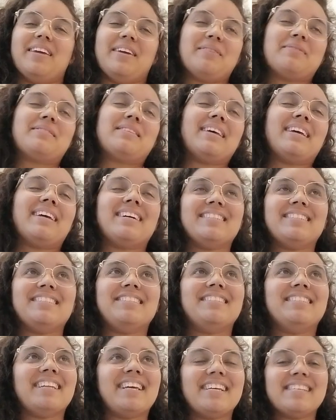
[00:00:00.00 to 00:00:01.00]
eu sei que a
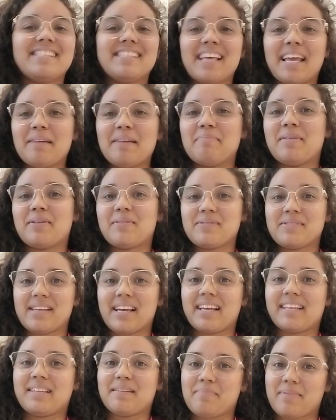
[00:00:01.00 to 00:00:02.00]
gente nem sempre
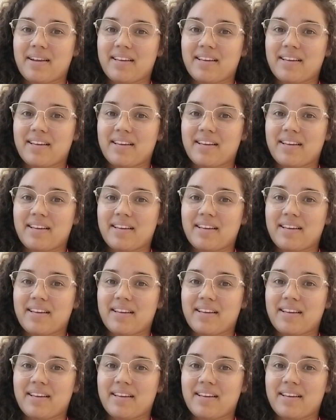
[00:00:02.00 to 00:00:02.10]
consegue estar tá